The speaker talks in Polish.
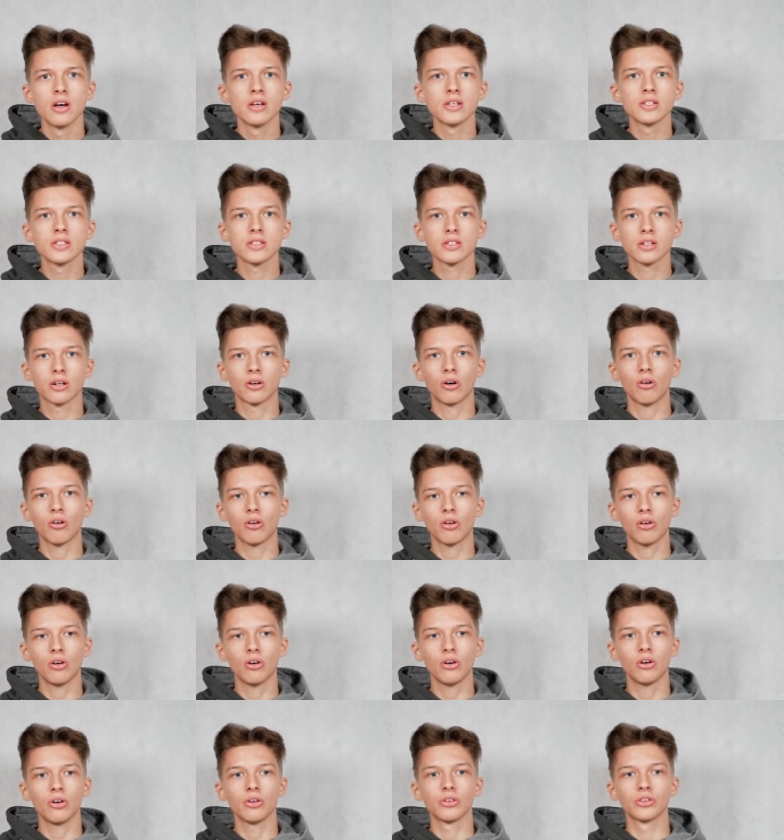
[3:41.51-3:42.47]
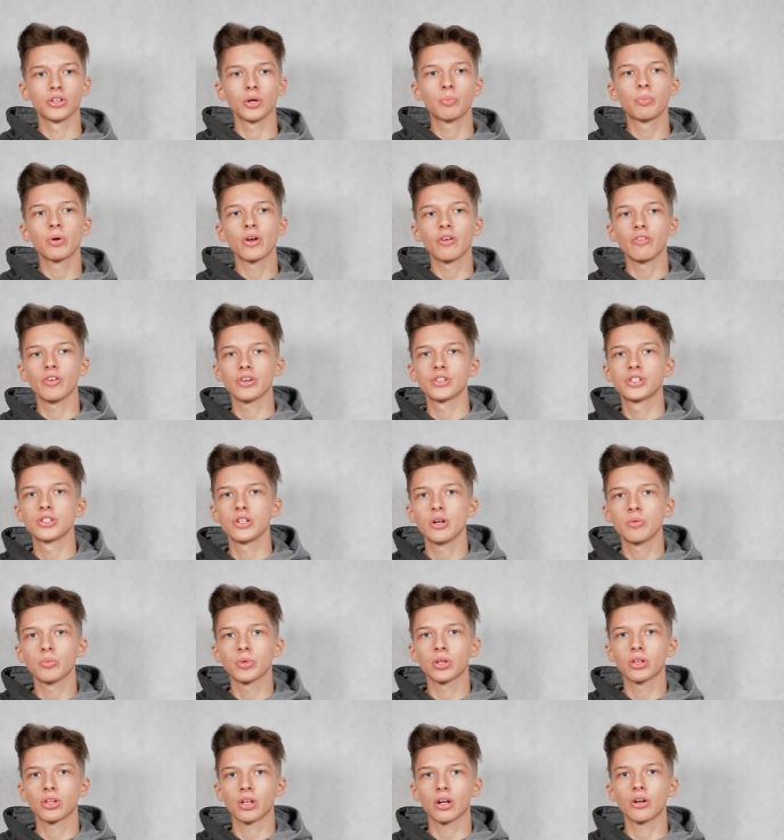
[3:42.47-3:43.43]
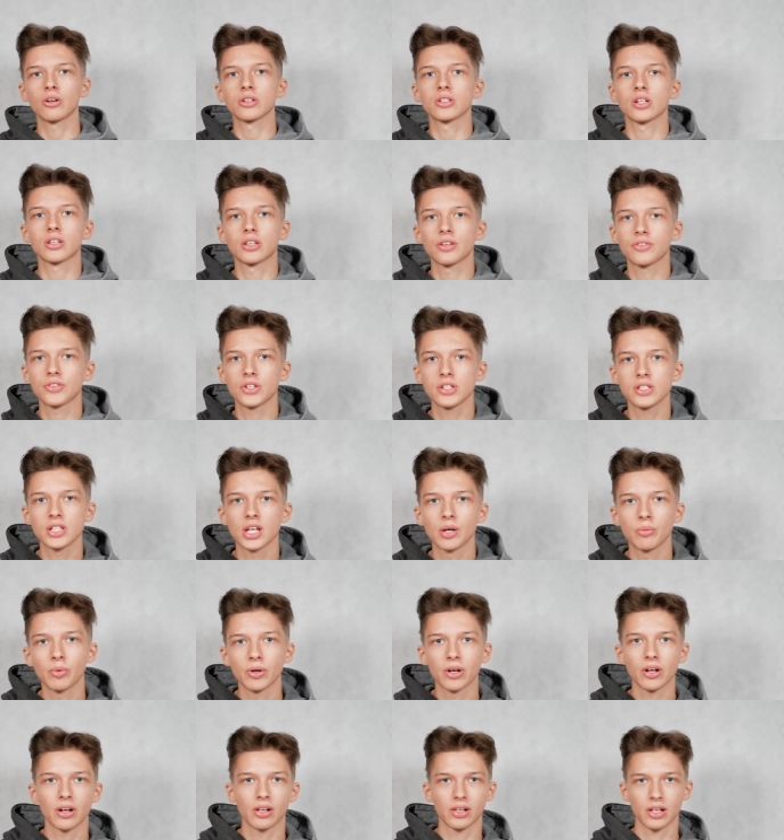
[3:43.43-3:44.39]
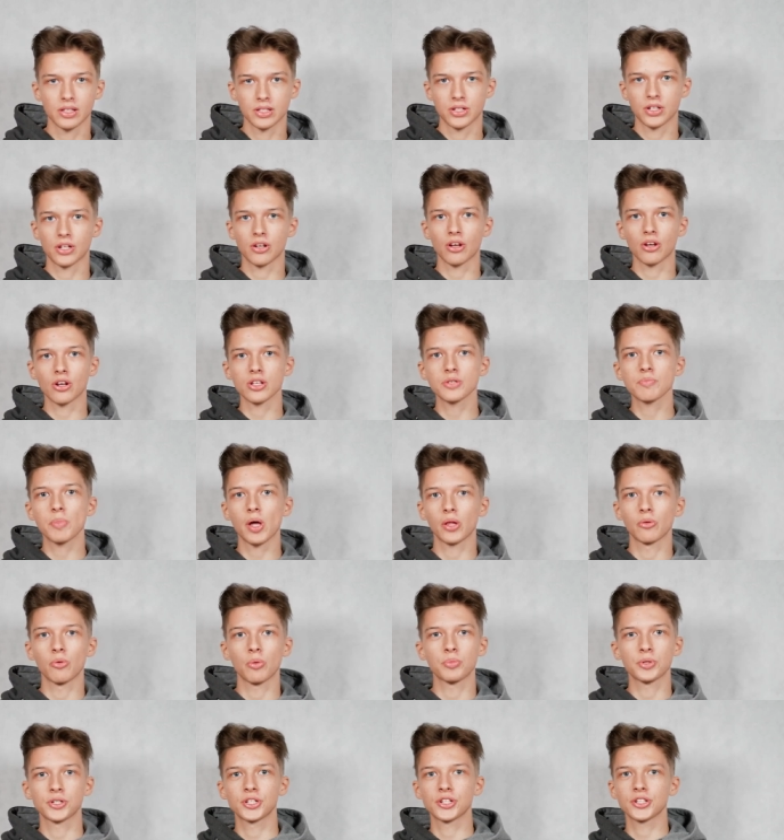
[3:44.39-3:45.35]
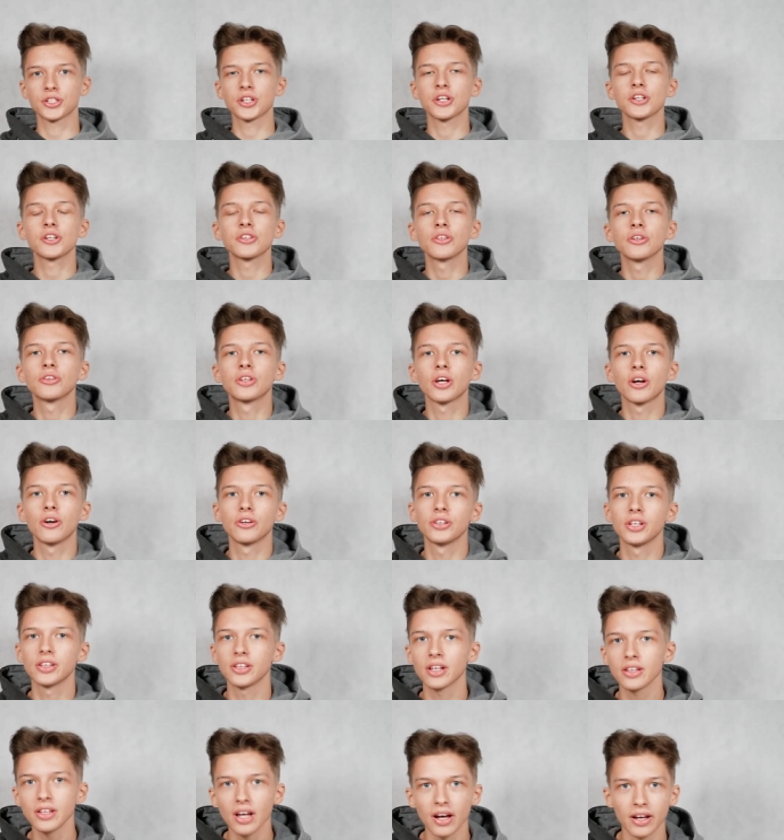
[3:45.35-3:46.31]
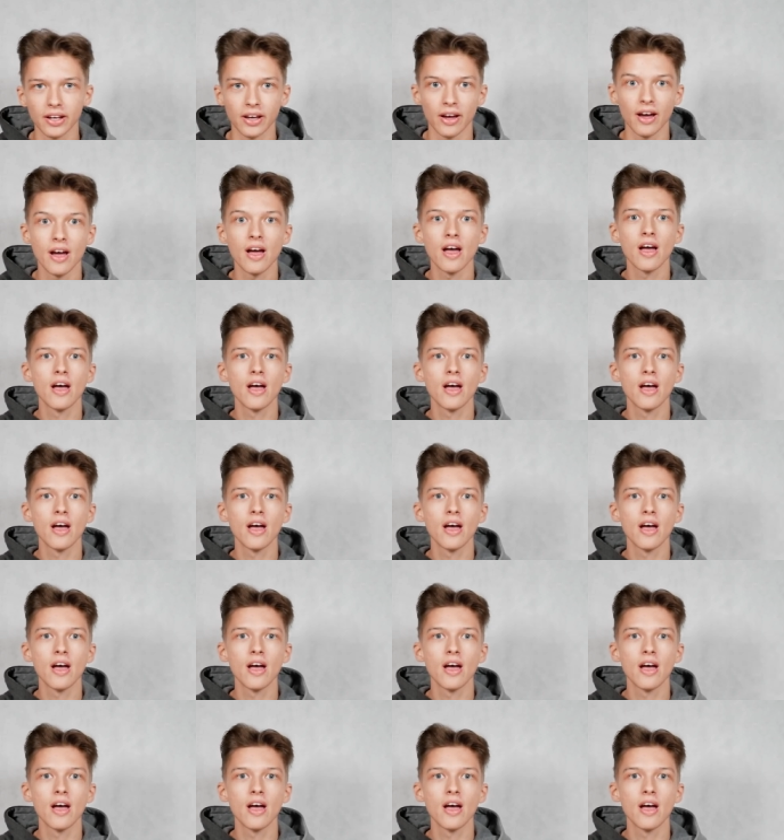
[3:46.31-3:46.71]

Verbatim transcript: skoro doprowadziłem do tego, że te wszystkie moje relacje się rozpadły, przecież ja się do tego nie nadaję.